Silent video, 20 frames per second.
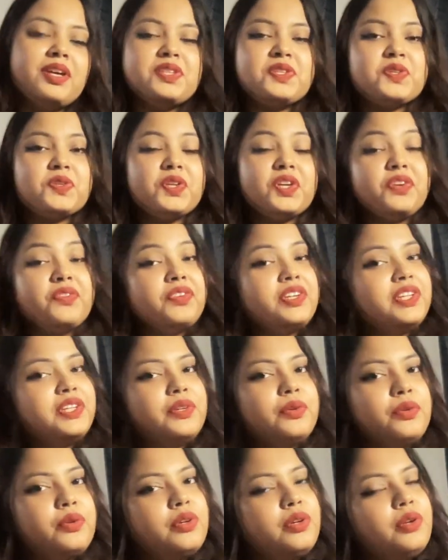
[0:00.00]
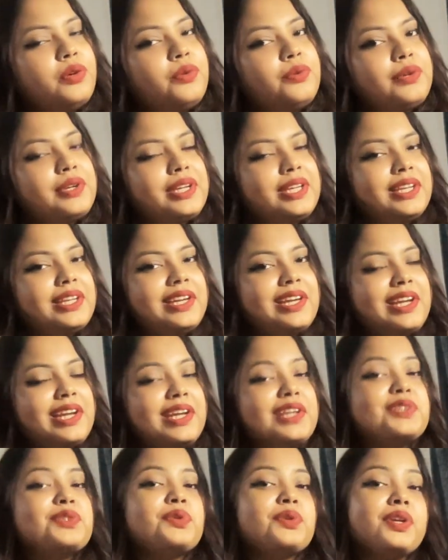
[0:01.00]
सो so, ये वीडियो उन लोगों के लिए
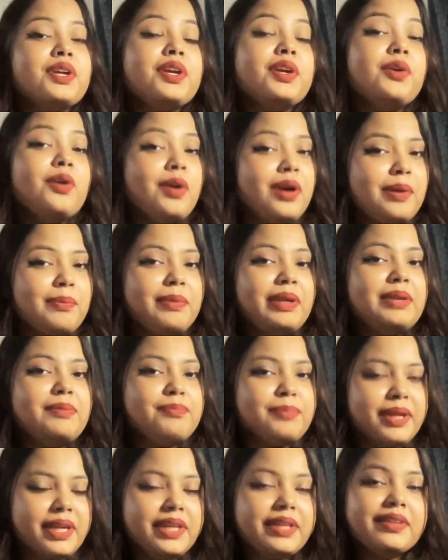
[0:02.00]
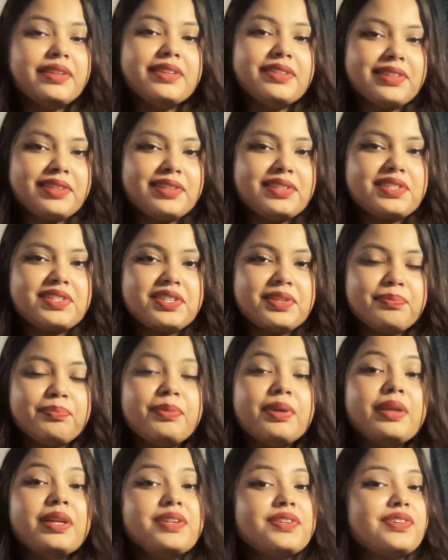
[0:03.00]
है जो कि गवर्नमेंट पेड इंटर्नशिप
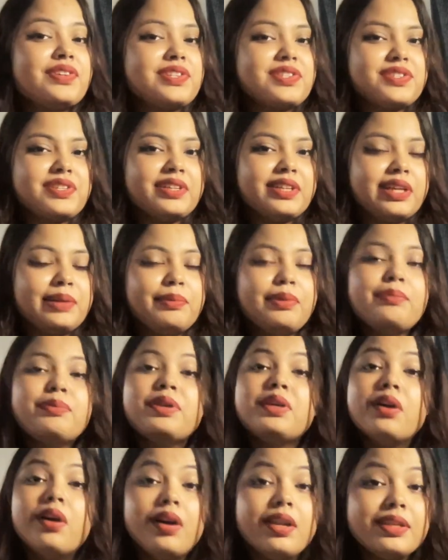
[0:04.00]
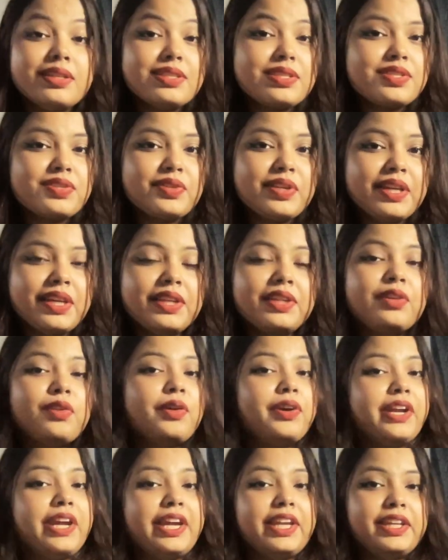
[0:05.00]
में इंटरेस्टेड है मे बी कॉलेज स्टूडेंट
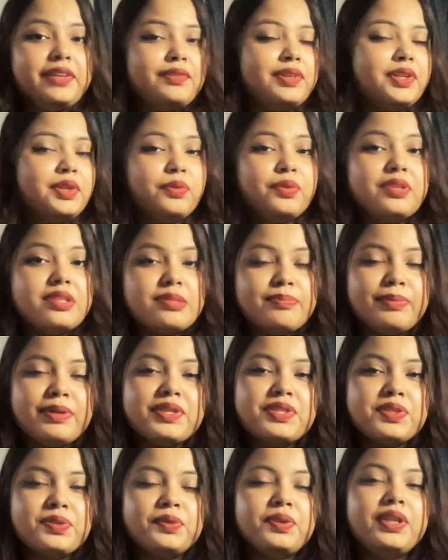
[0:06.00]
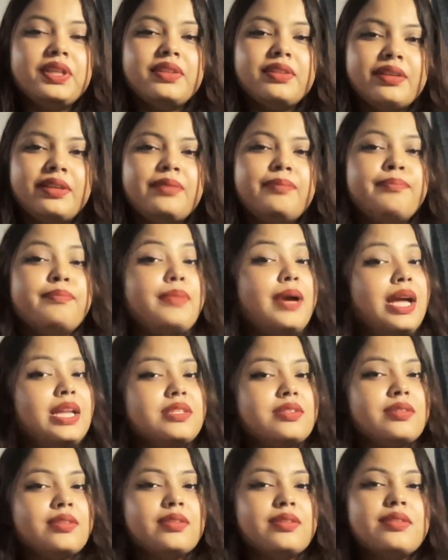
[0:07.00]
और एनी वन हु इज़ परसोइंग देयर
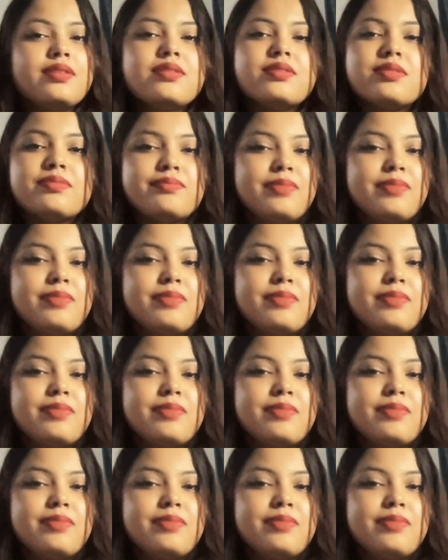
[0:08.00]
बैचलर्स